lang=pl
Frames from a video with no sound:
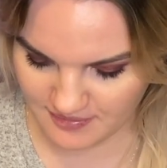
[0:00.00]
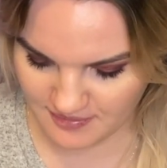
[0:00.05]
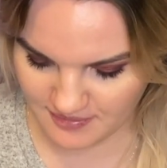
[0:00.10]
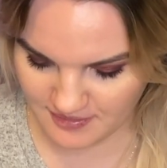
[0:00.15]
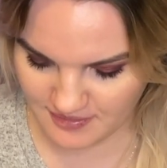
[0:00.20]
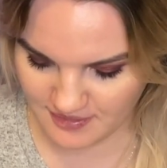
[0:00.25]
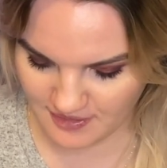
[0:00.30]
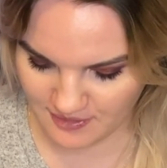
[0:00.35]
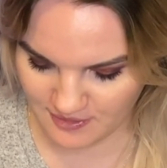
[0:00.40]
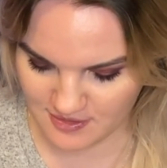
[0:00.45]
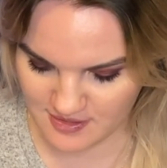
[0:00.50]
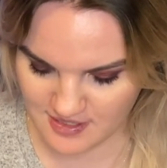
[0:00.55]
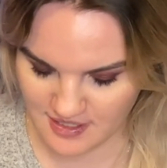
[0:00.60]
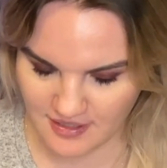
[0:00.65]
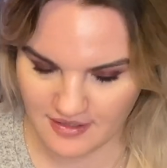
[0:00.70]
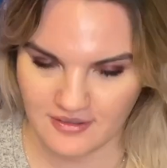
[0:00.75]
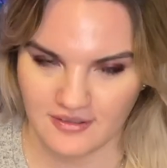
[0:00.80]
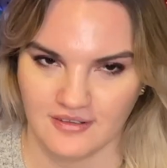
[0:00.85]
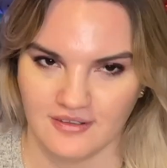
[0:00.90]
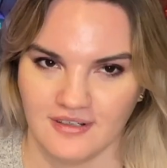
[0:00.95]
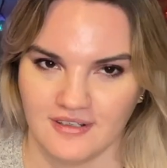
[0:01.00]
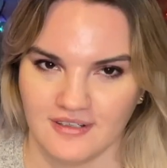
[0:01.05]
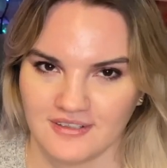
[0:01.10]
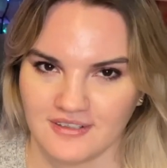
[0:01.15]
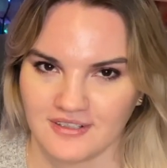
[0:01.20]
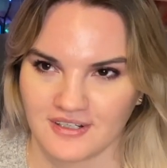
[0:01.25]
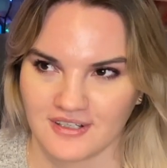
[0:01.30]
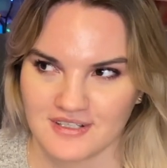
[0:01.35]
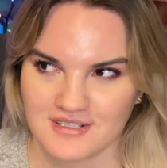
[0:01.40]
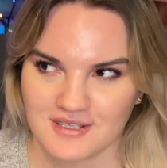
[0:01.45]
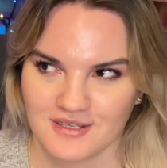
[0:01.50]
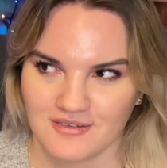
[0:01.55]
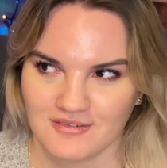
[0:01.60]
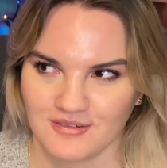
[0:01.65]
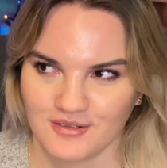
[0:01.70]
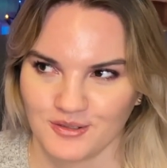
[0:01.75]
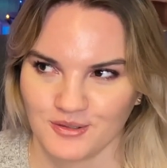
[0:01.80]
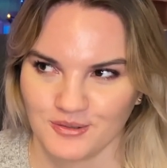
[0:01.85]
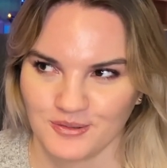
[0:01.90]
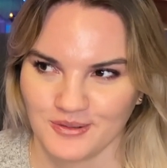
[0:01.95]
i tak ostatnio trochę sobie
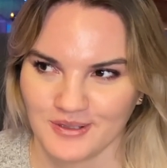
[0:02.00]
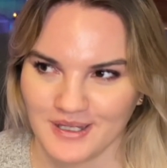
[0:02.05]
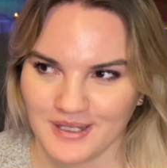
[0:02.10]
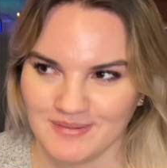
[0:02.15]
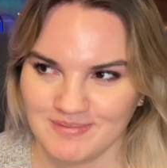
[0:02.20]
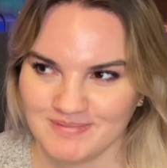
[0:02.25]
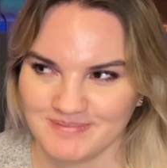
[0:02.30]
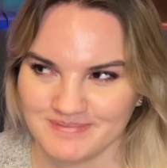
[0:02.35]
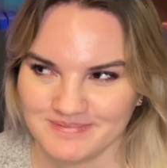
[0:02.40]
folguję.